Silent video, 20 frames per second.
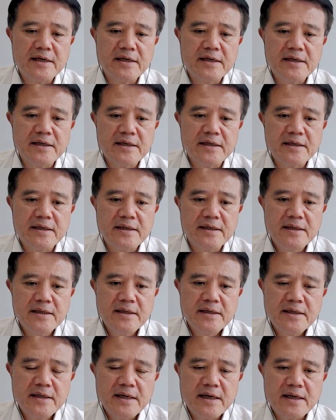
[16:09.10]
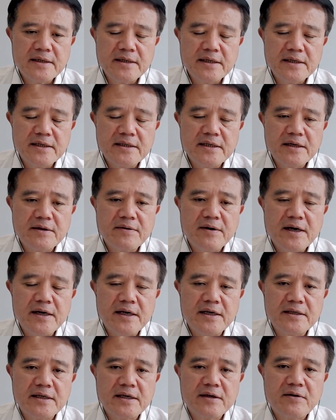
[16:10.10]
拿了好像一千
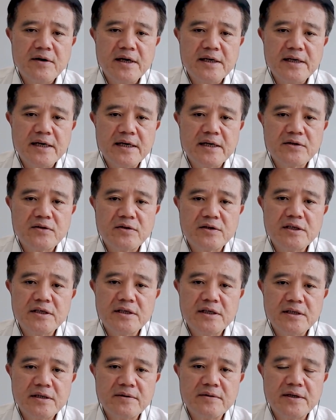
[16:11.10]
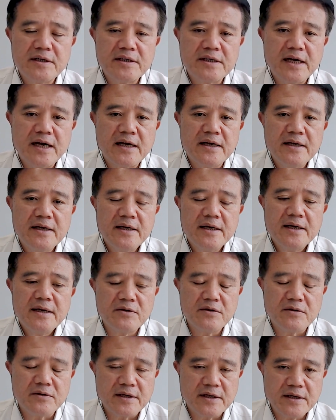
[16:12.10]
块、两千块，让他坐程车回家。他
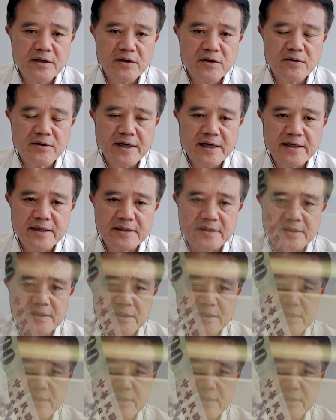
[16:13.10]
就用用他的